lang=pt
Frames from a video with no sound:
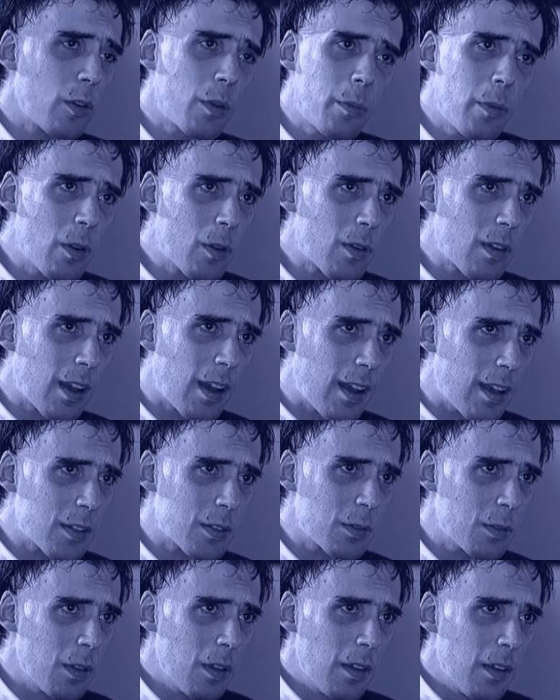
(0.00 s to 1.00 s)
No meu
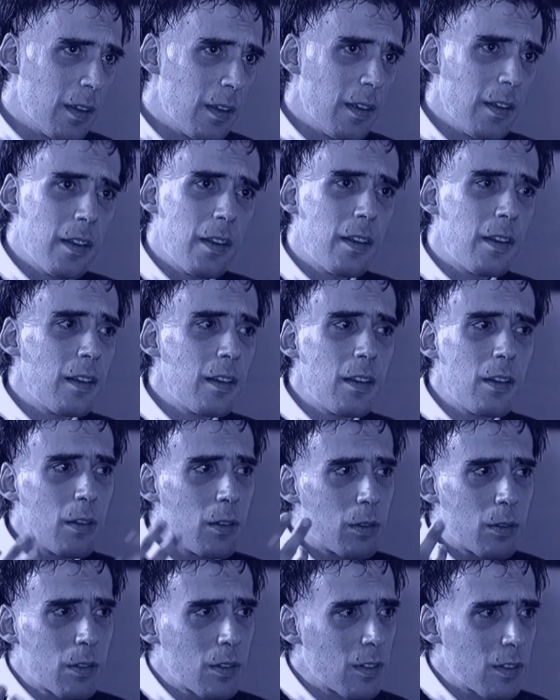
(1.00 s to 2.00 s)
caso,
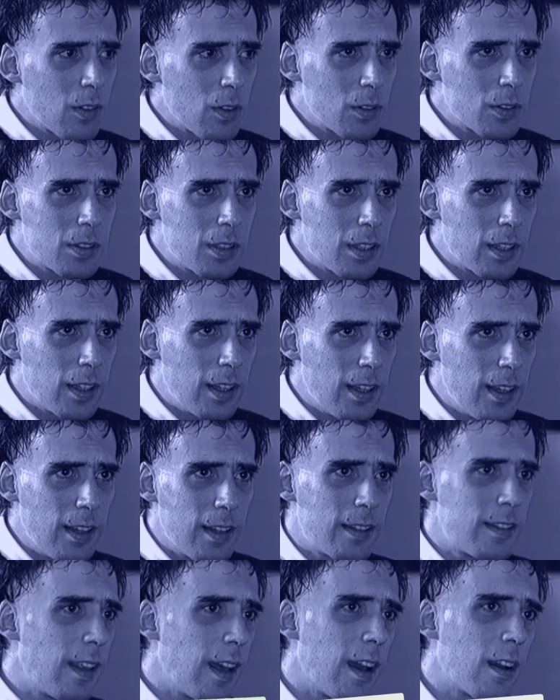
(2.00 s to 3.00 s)
eu consegui
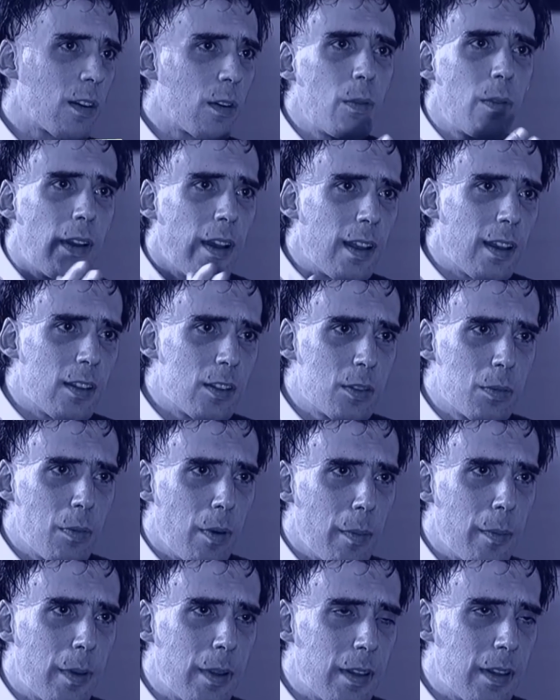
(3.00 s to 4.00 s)
lidar com ela de
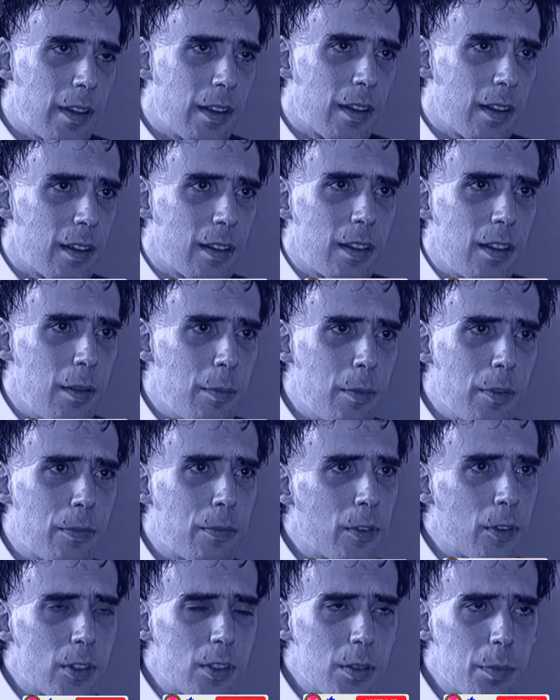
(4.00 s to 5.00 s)
uma maneira que me
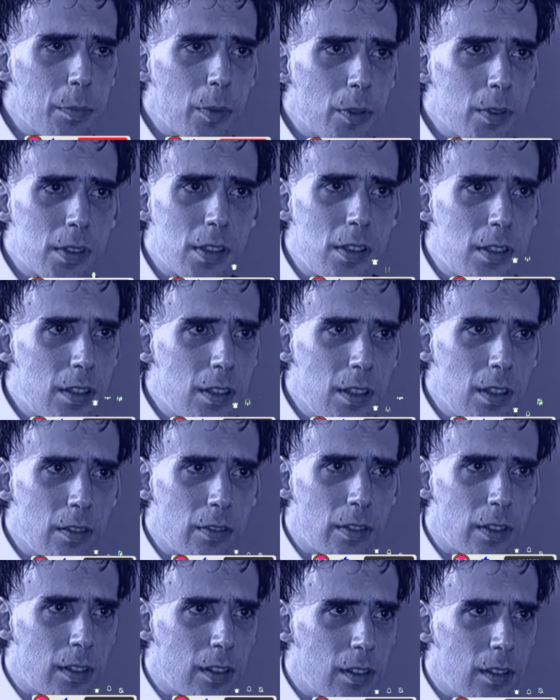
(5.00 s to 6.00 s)
fosse
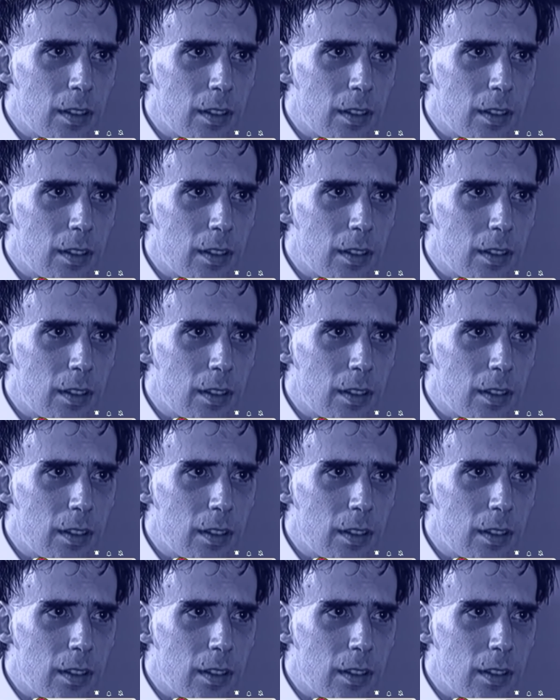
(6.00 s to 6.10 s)
positiva,